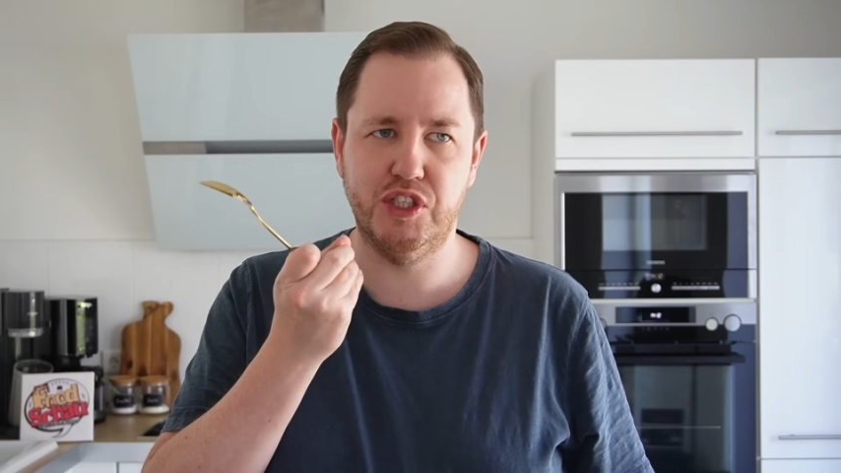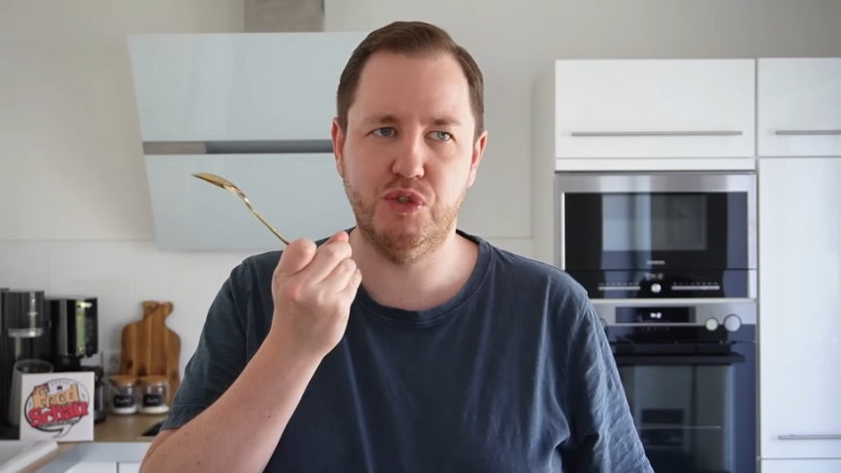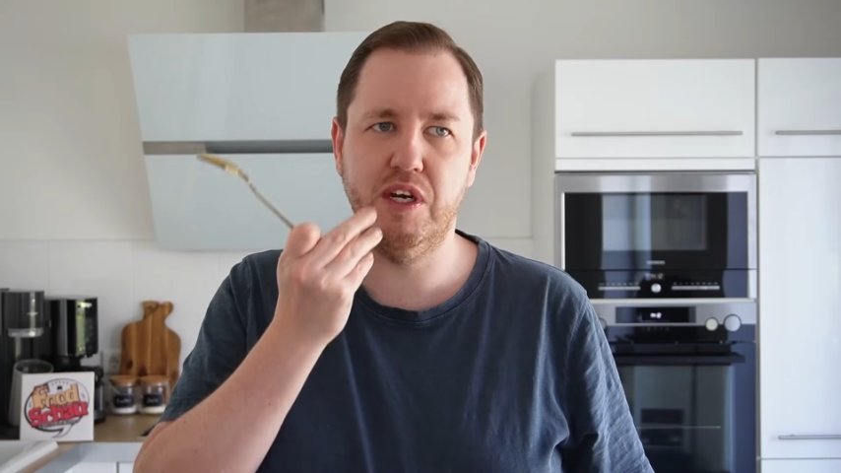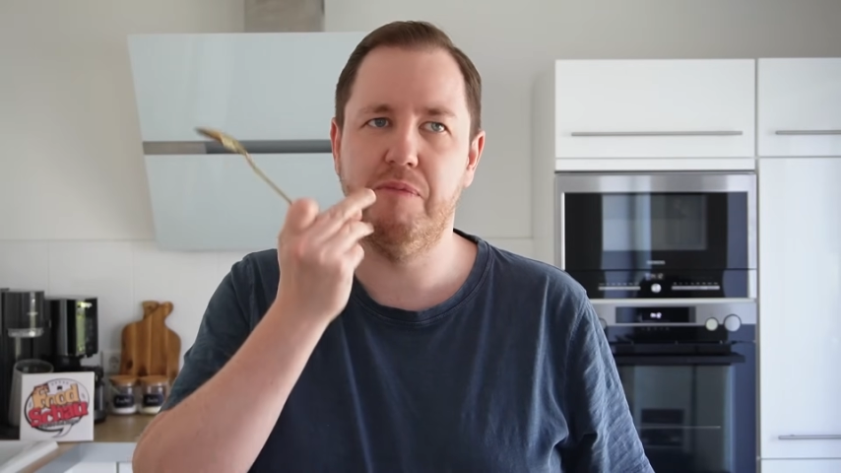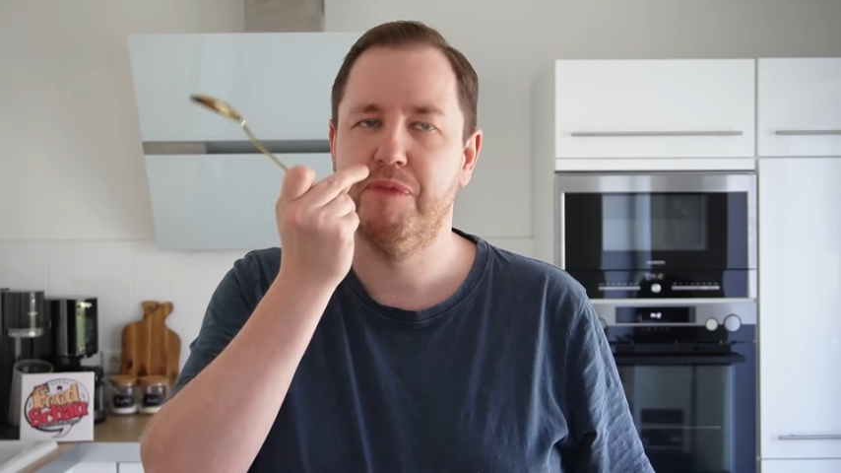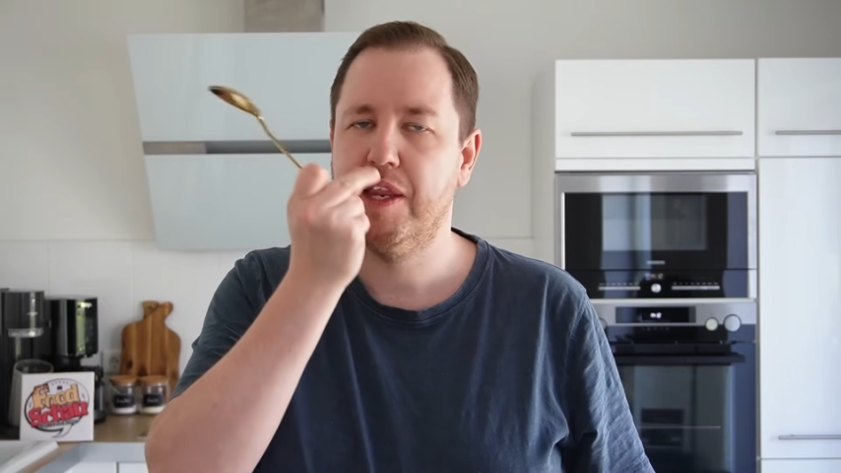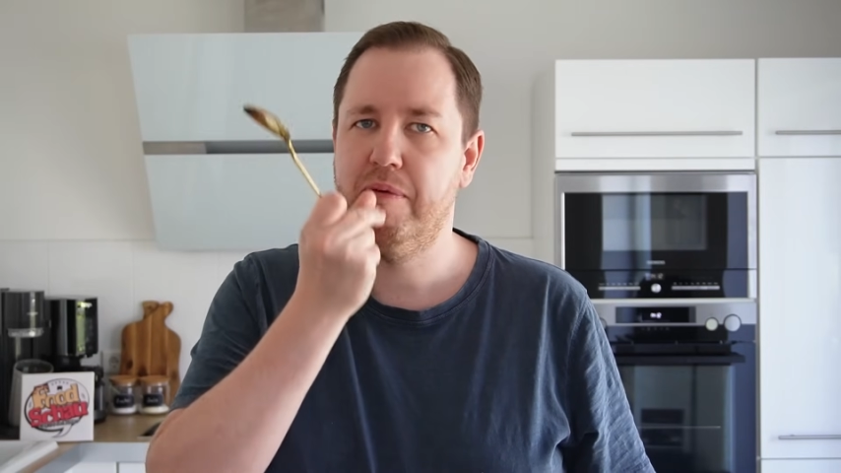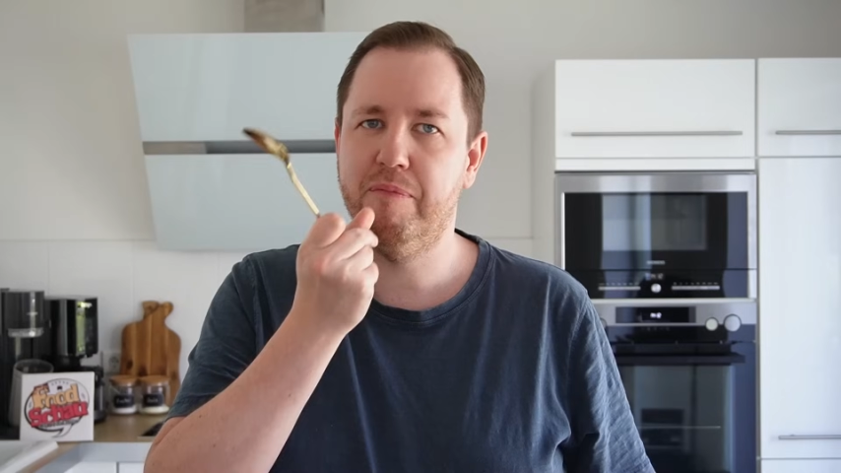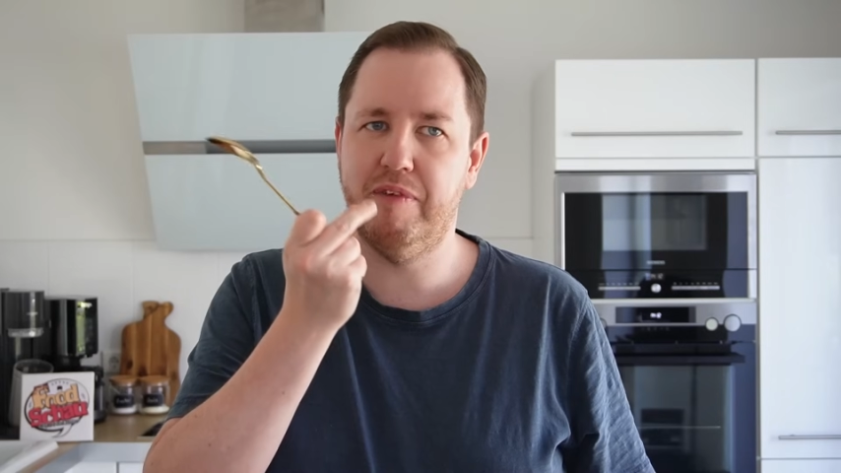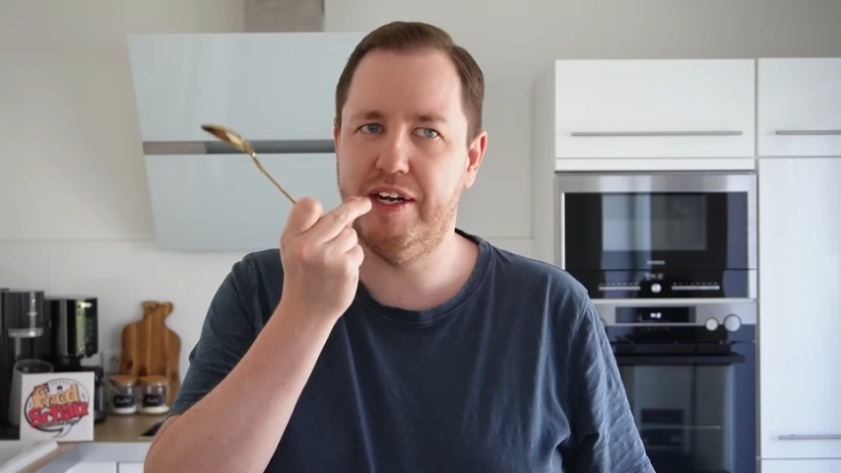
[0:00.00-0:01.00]
Zunge.
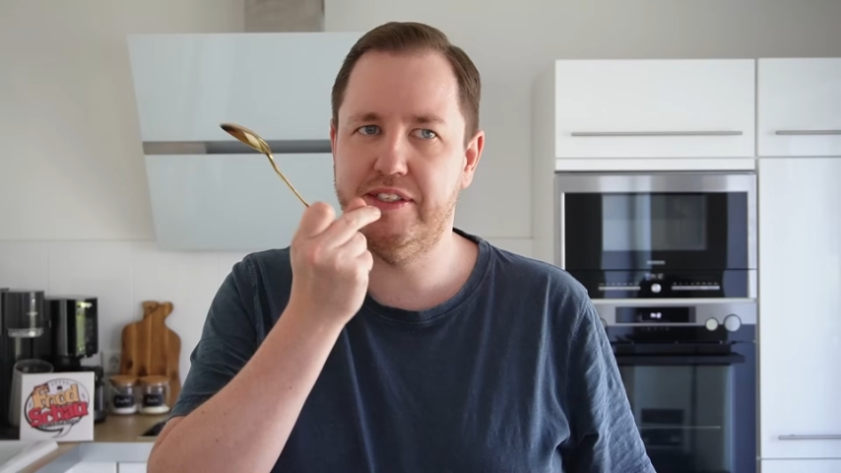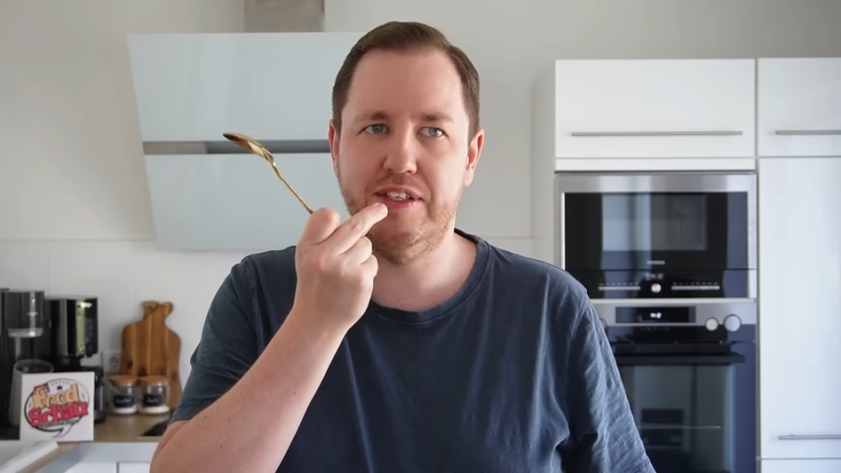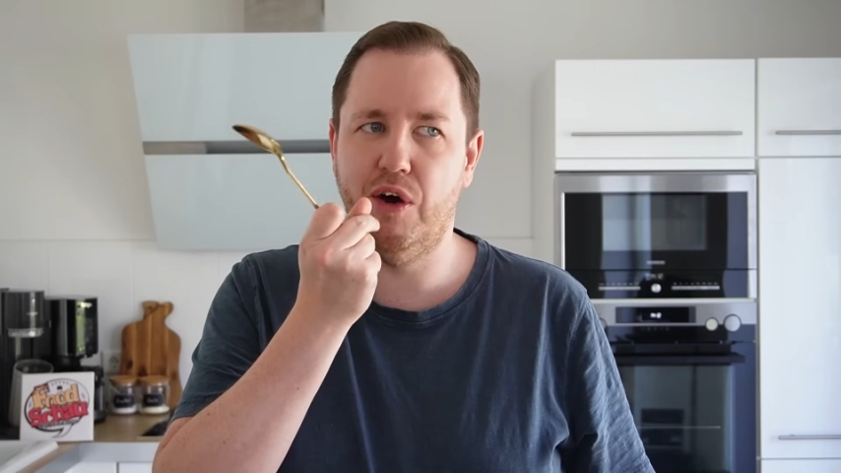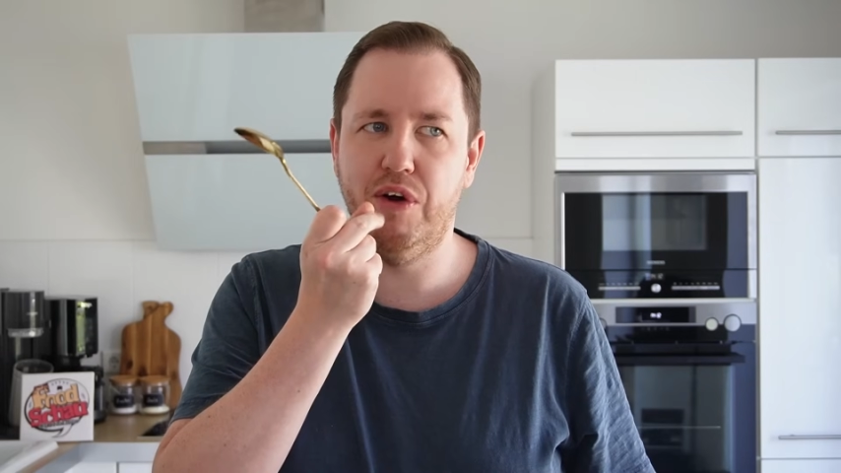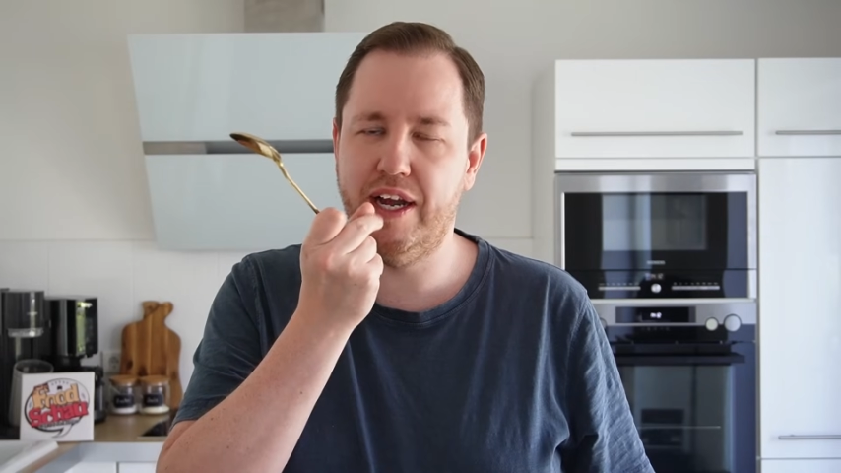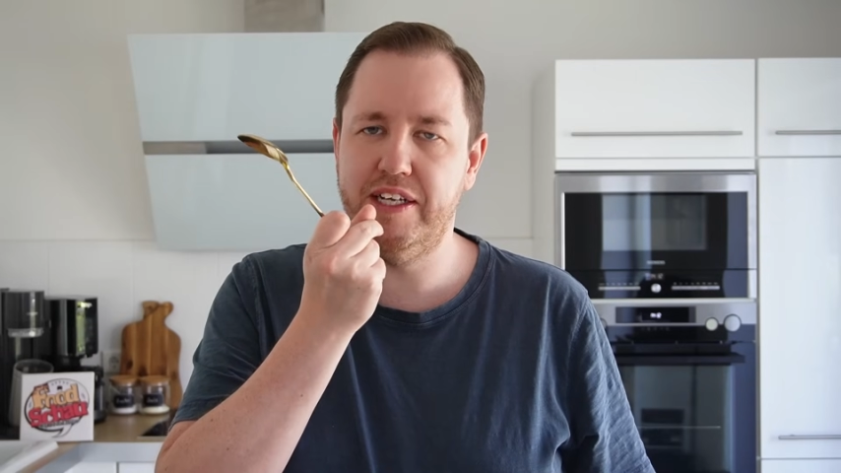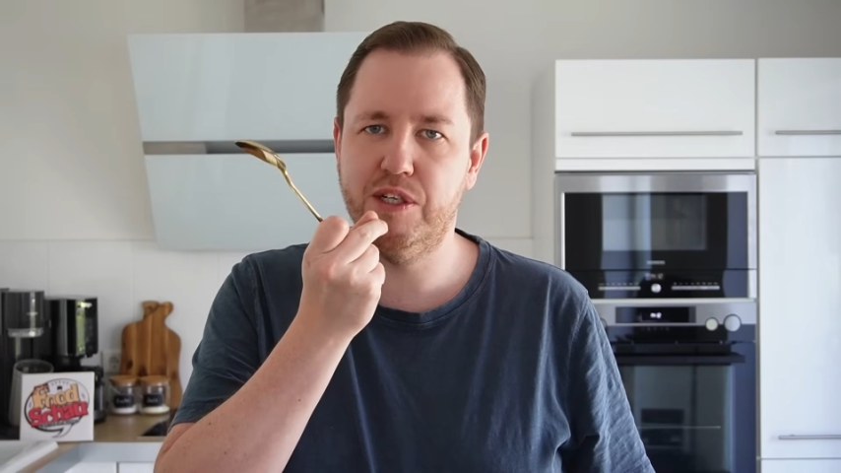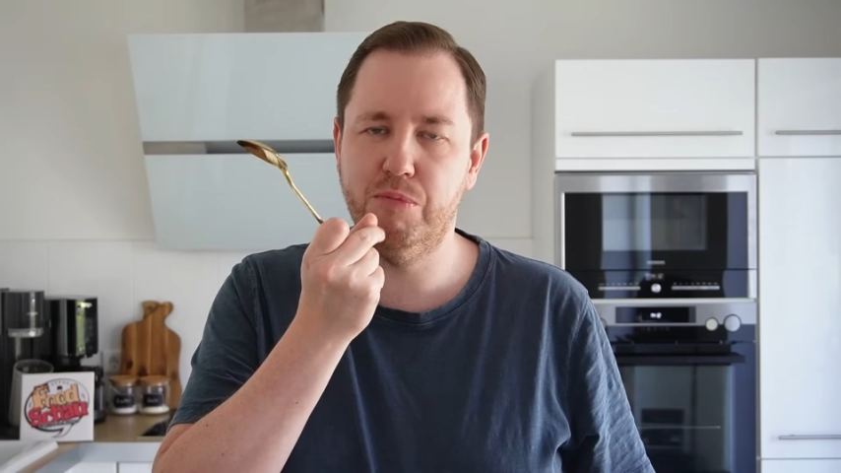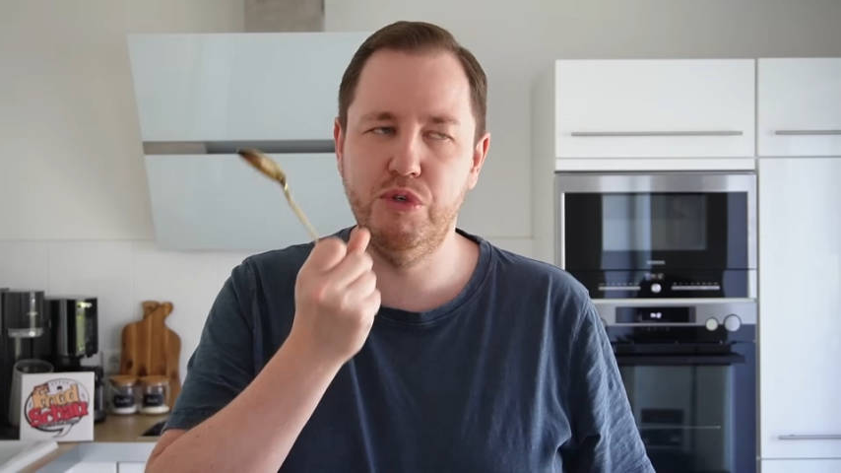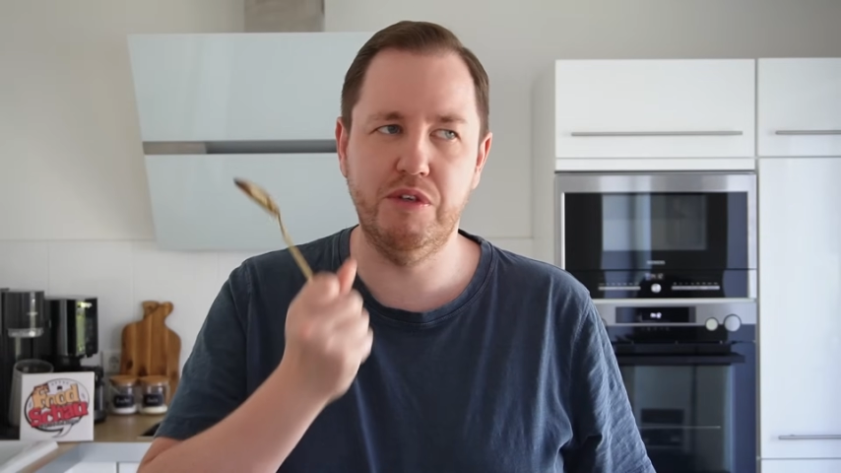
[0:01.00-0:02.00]
Auch leicht
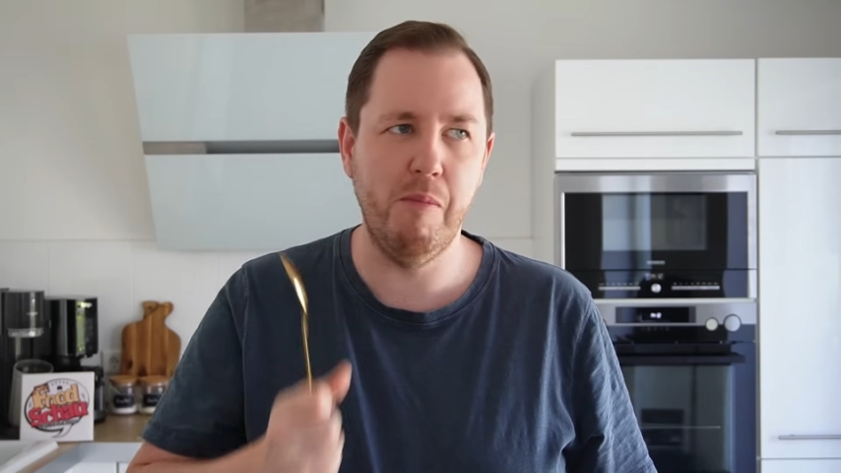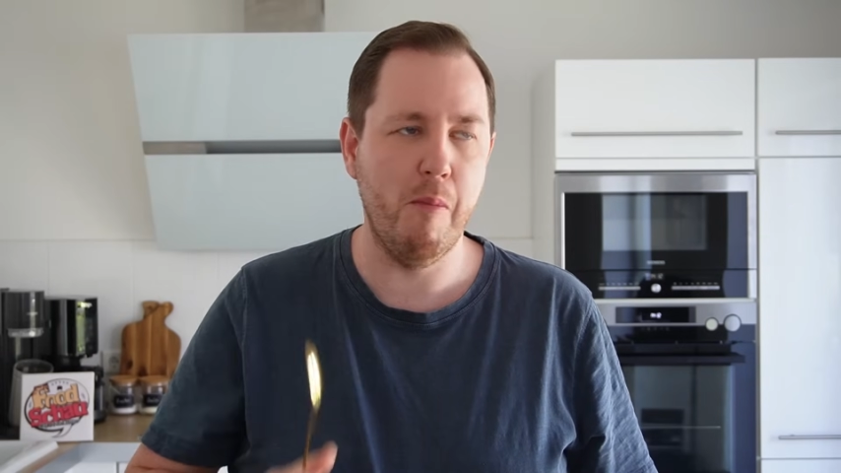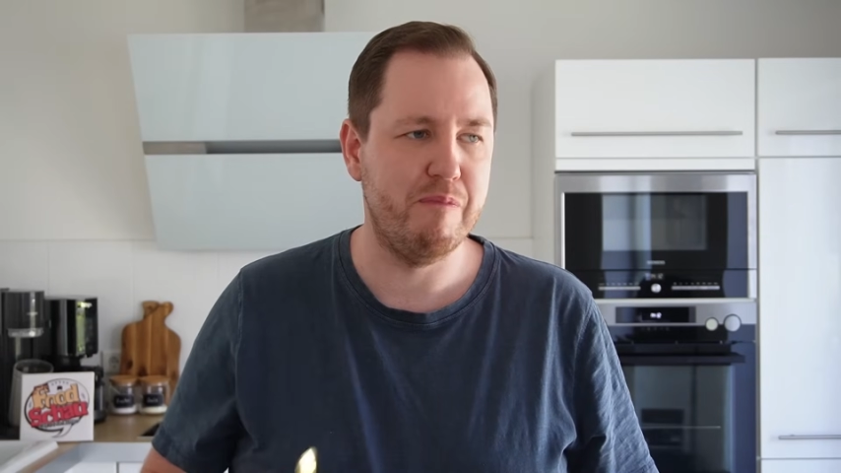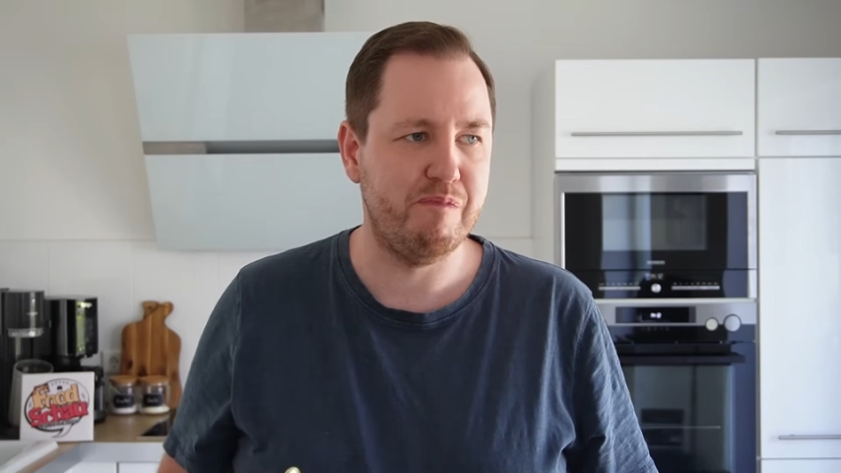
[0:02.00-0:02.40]
gebunden.